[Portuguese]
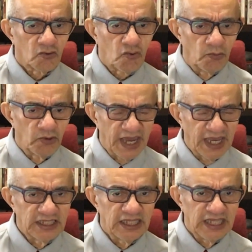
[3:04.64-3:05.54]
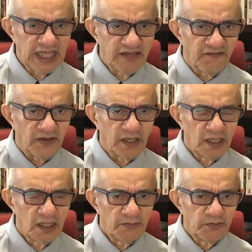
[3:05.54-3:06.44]
como rei de Nínive,
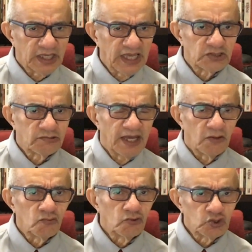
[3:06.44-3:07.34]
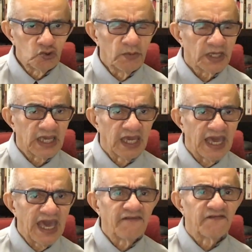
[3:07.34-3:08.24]
porque isto era um costume que
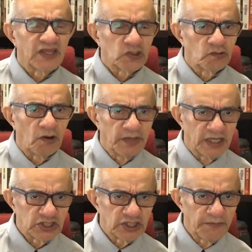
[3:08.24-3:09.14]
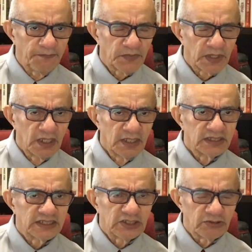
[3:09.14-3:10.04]
eventualmente
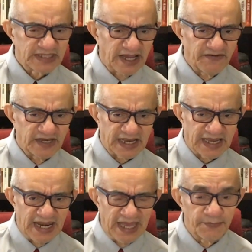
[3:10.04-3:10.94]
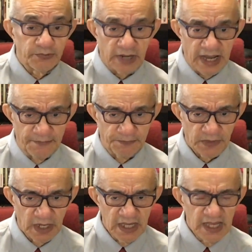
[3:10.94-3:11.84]
se usava naquela época.
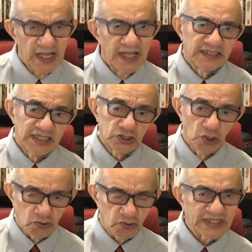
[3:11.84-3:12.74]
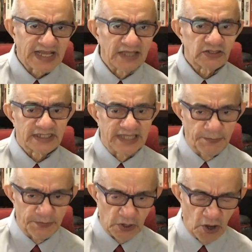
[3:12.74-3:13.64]
Existem outros casos da
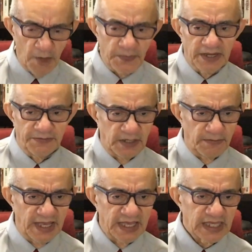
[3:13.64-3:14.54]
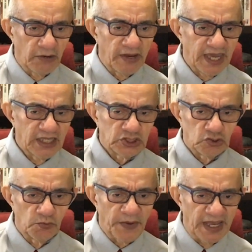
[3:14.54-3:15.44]
própria Bíblia em que o rei
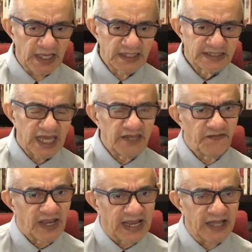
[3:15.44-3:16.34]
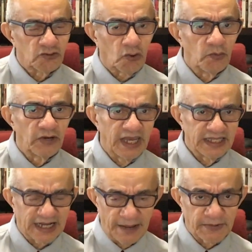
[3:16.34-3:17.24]
de um país é edificado como rei
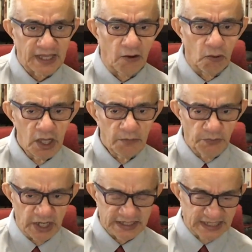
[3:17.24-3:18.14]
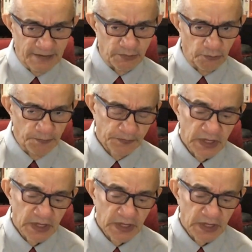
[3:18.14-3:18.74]
da capital. Por exemplo,